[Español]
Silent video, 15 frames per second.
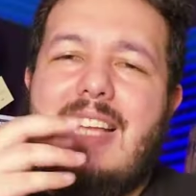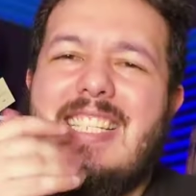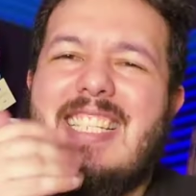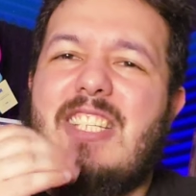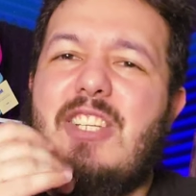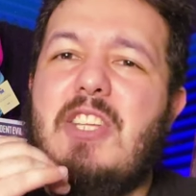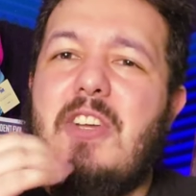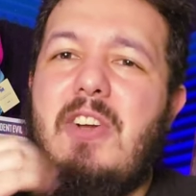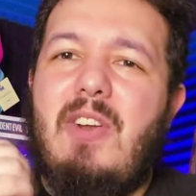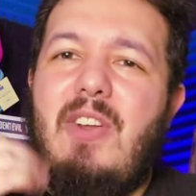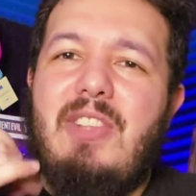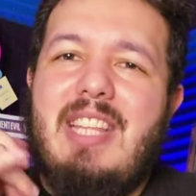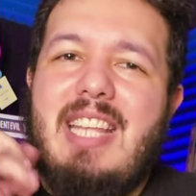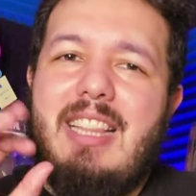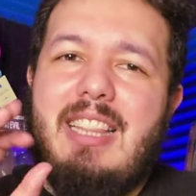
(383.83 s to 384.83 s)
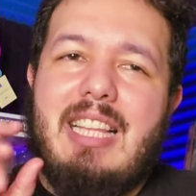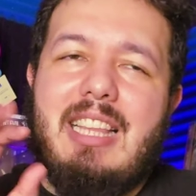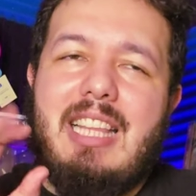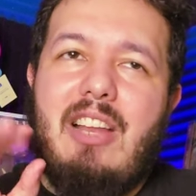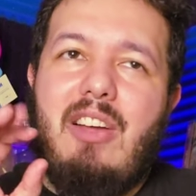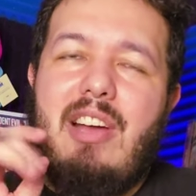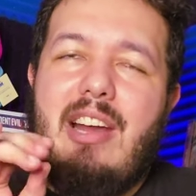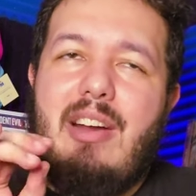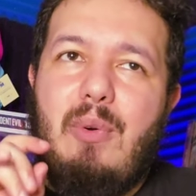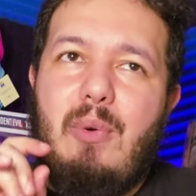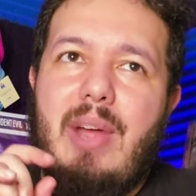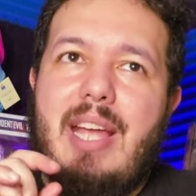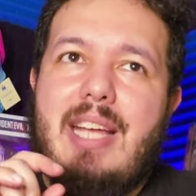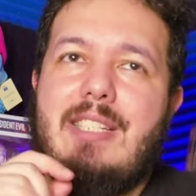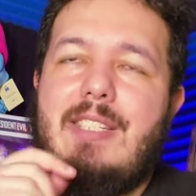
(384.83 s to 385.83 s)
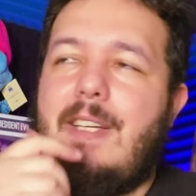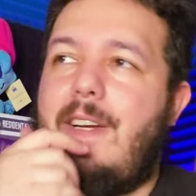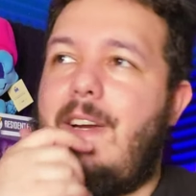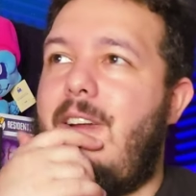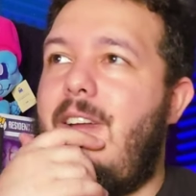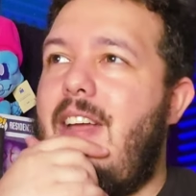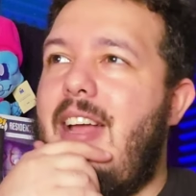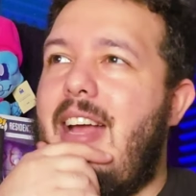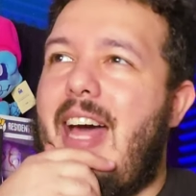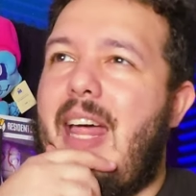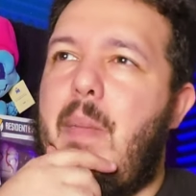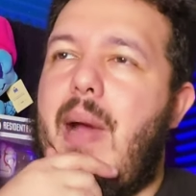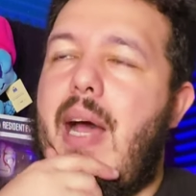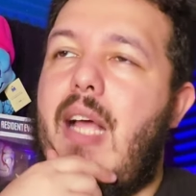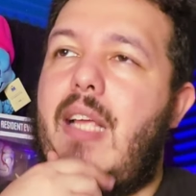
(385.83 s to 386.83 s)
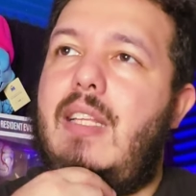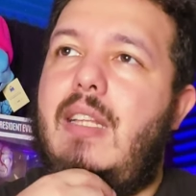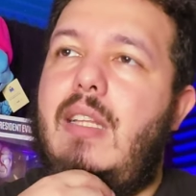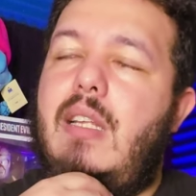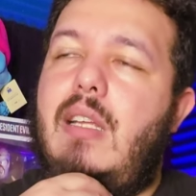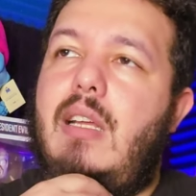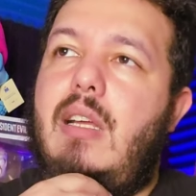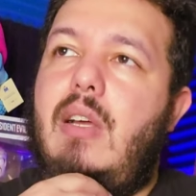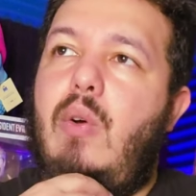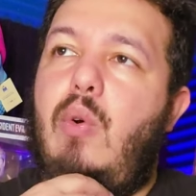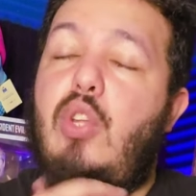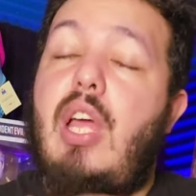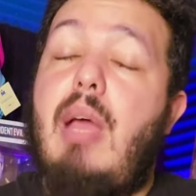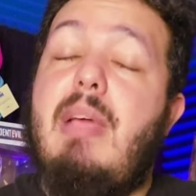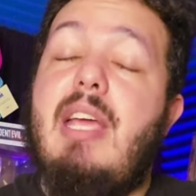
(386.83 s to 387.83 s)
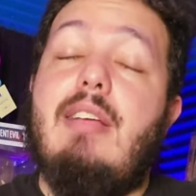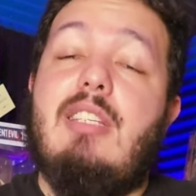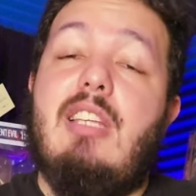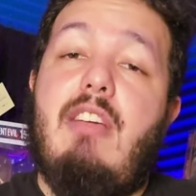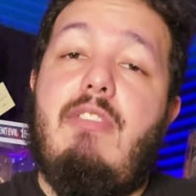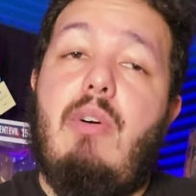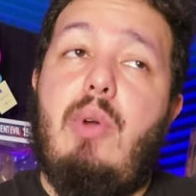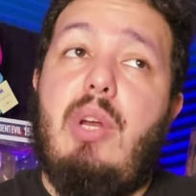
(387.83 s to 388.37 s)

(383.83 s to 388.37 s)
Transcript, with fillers: ese sonido con los dientes, estilo Hellraiser. Además, una de mis escenas